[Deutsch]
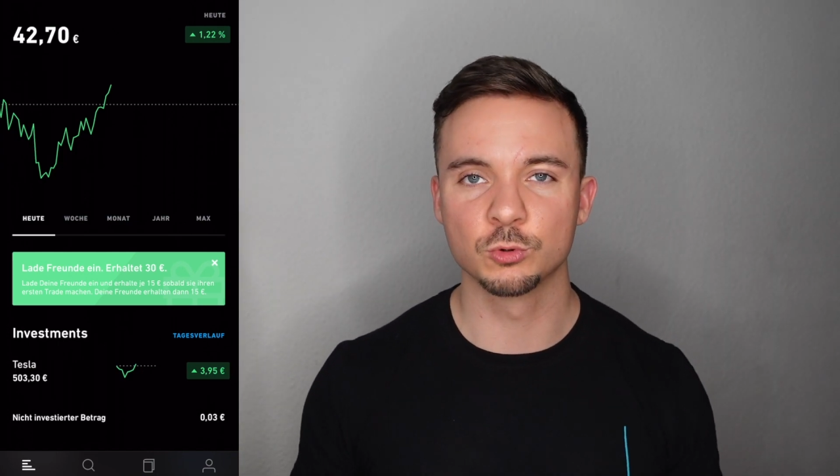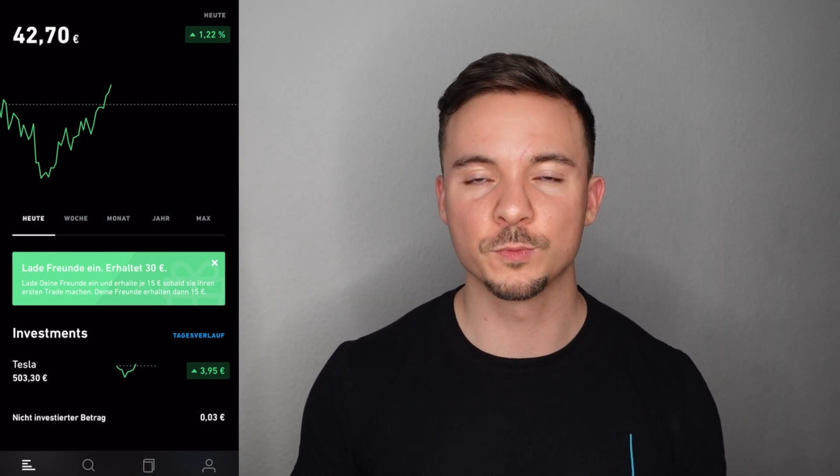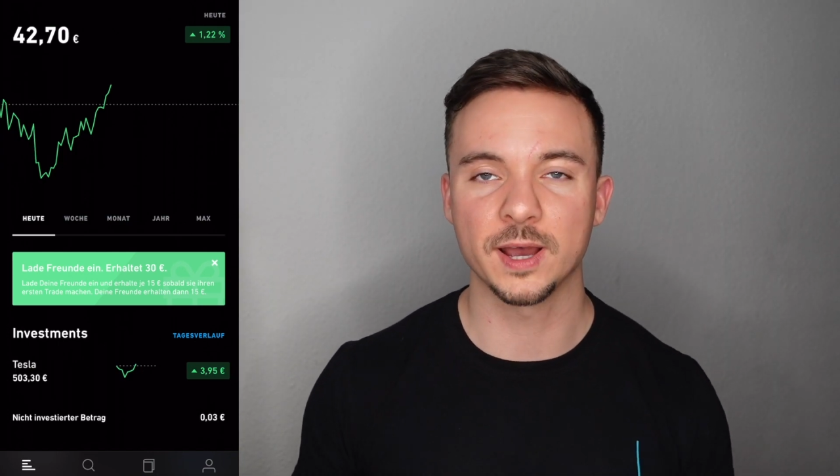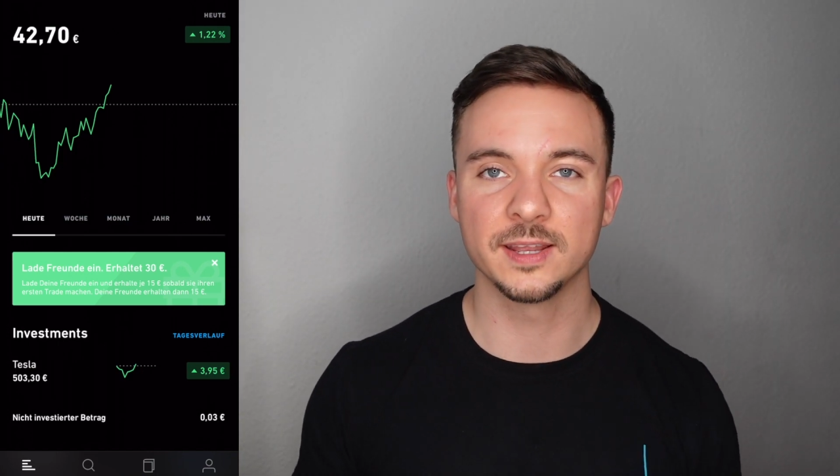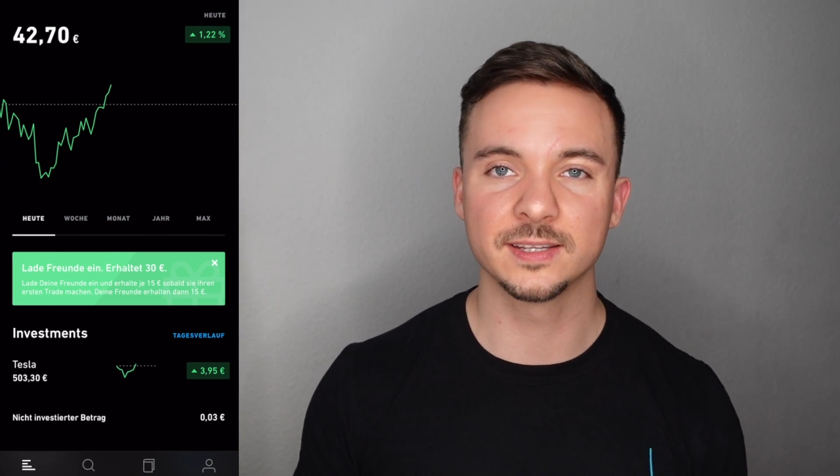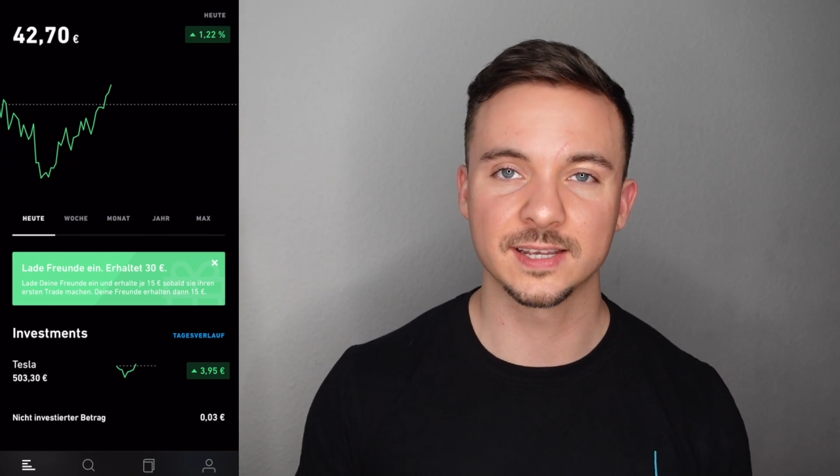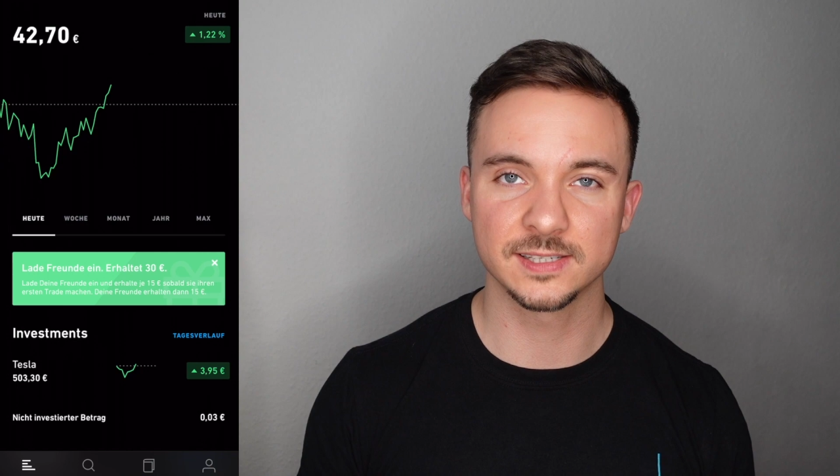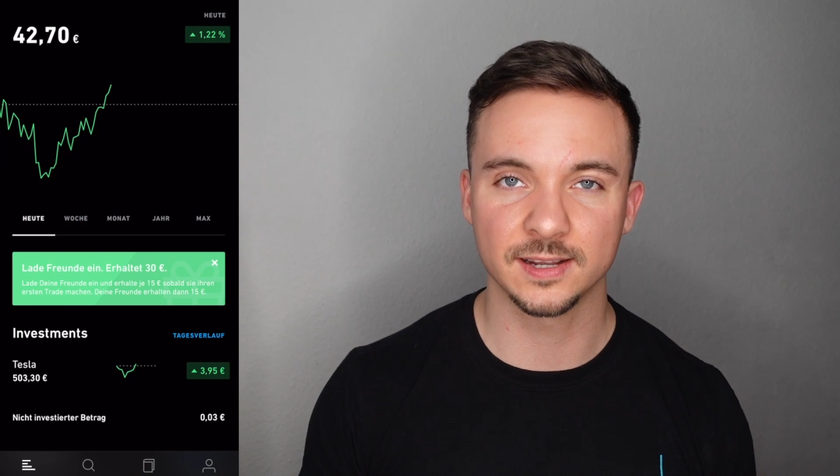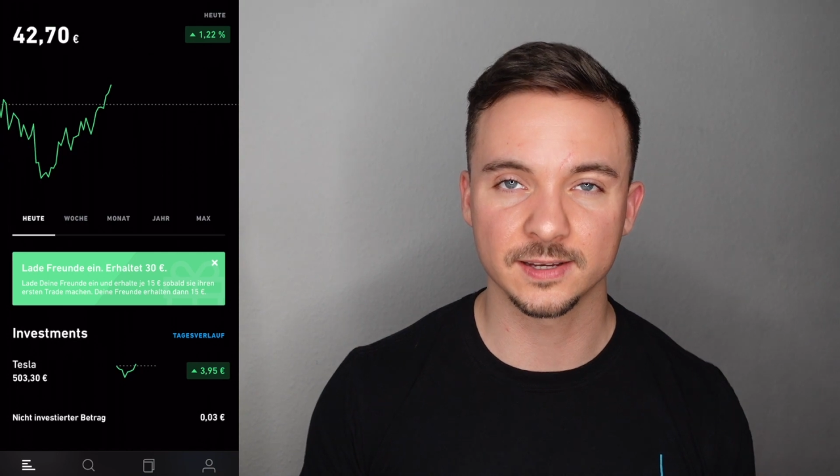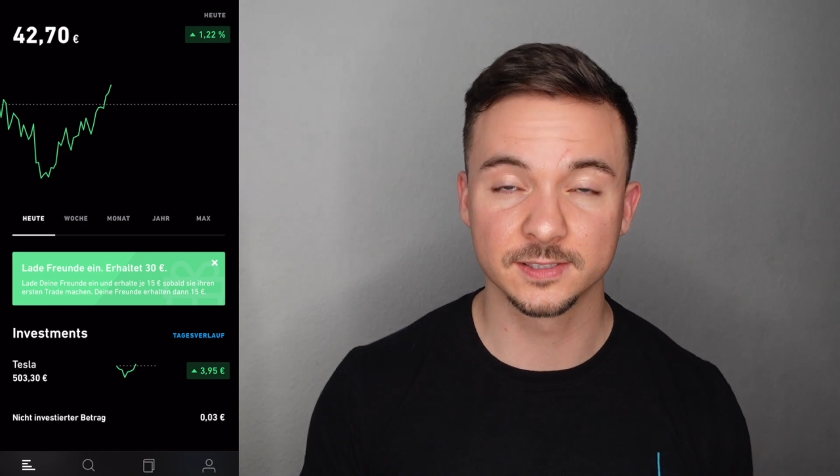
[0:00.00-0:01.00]
um eine
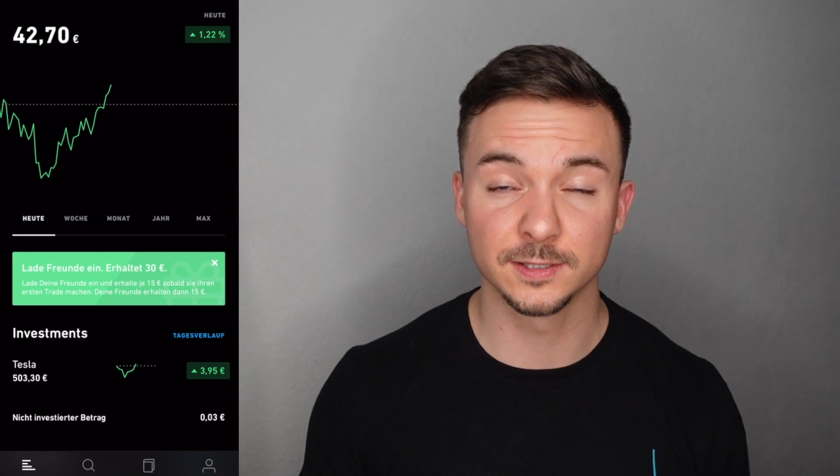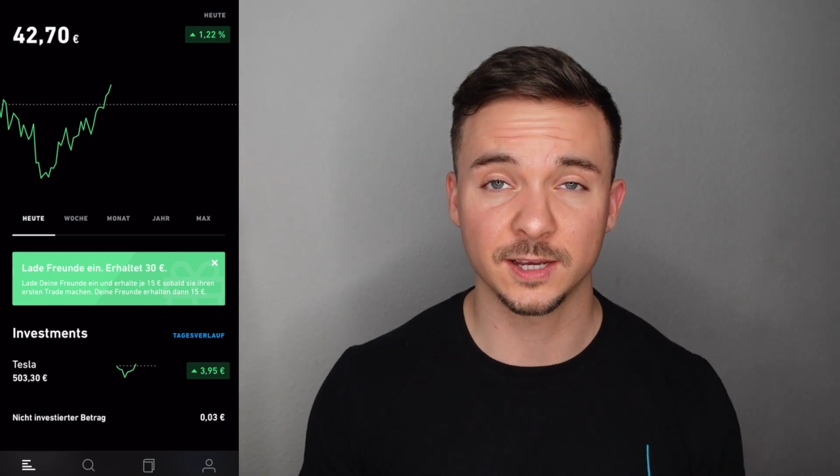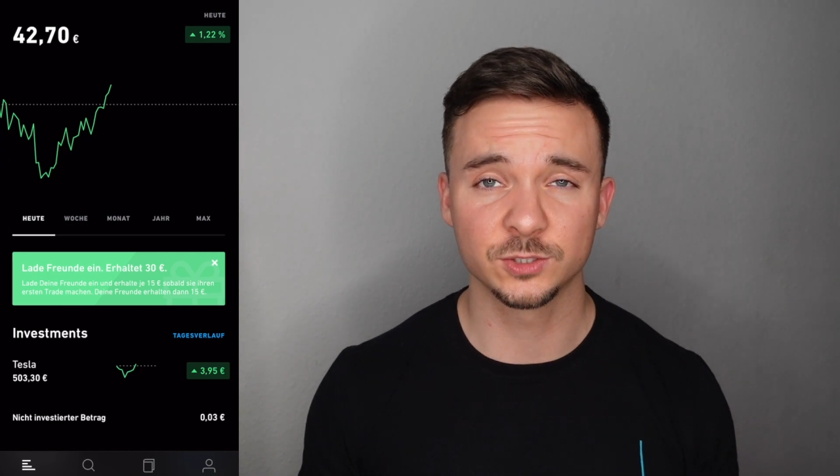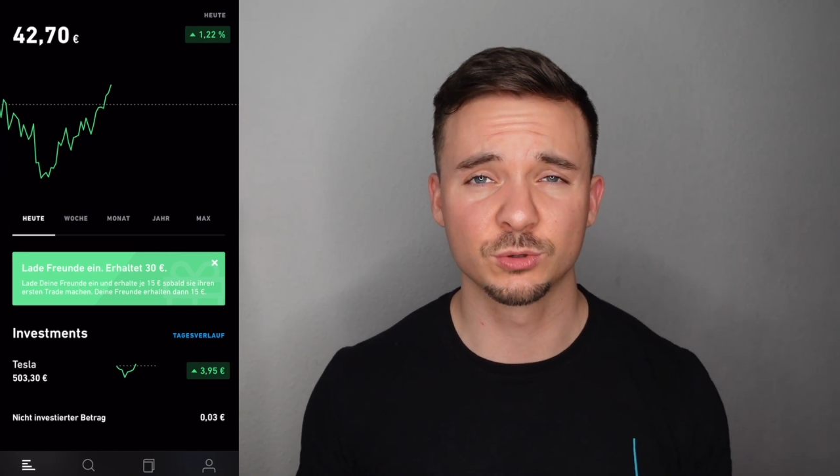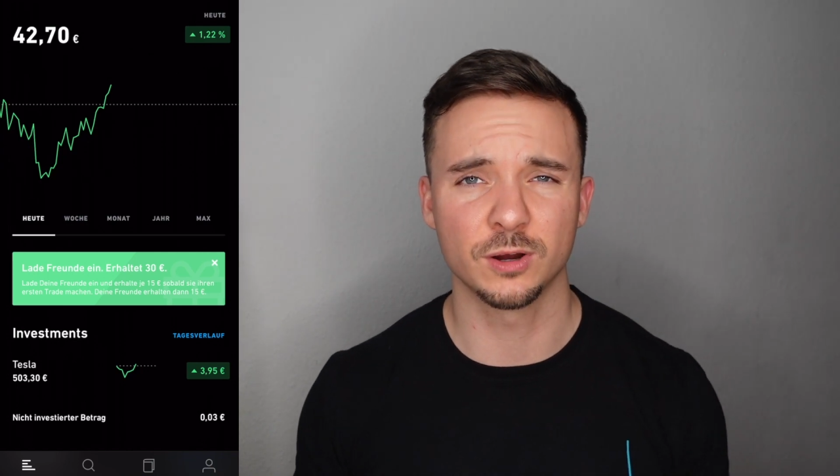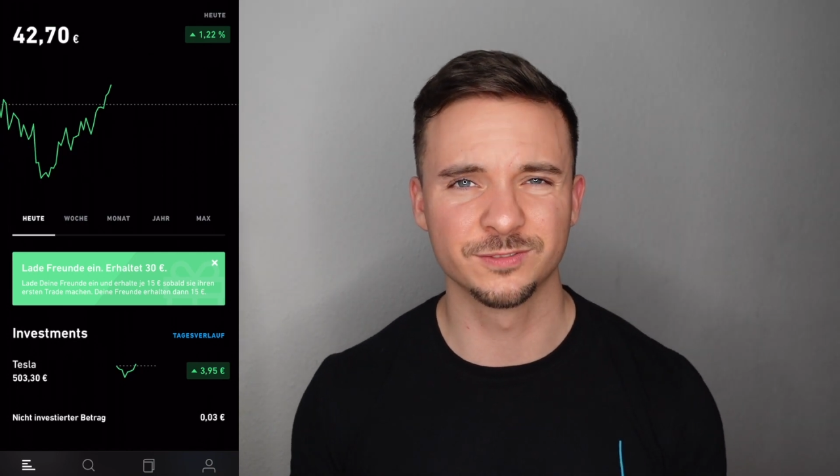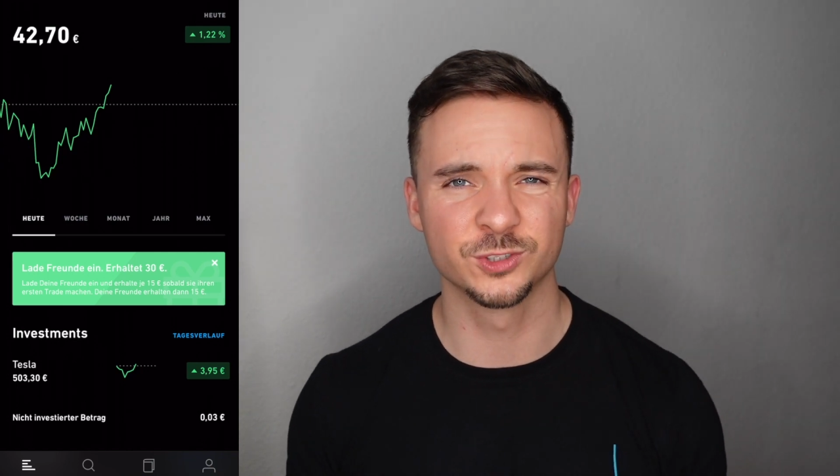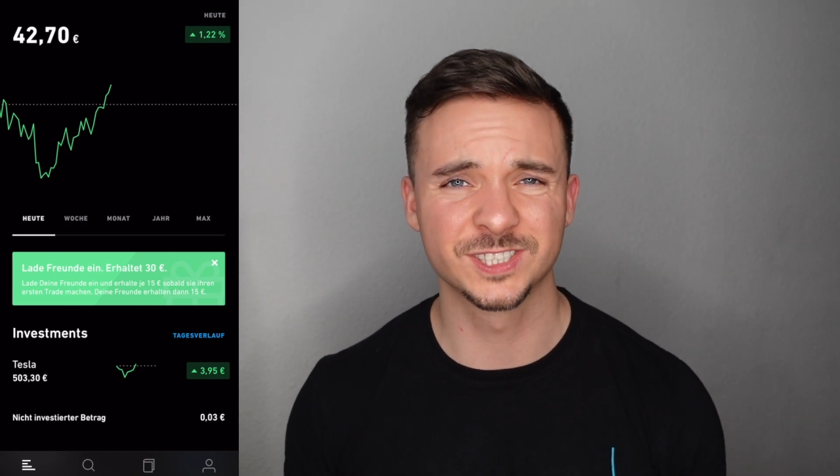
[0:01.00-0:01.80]
Tesla-Aktie nachzukaufen,